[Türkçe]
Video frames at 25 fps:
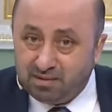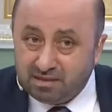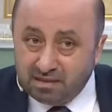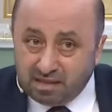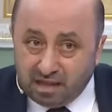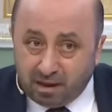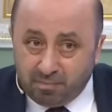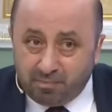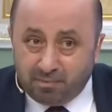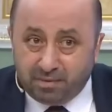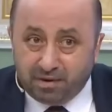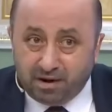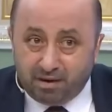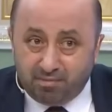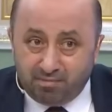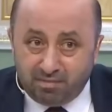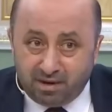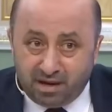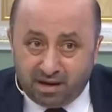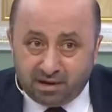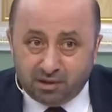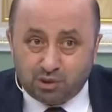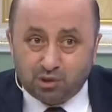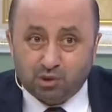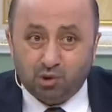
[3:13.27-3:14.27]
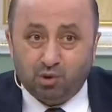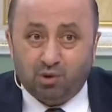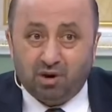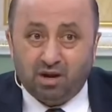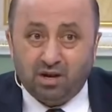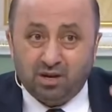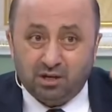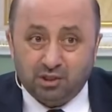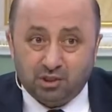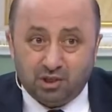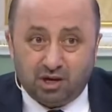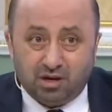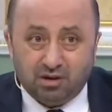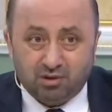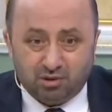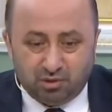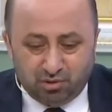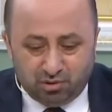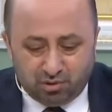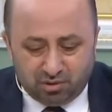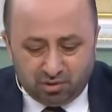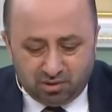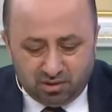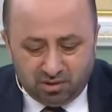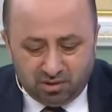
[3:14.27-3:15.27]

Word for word: Depremler çoğalacak diyor.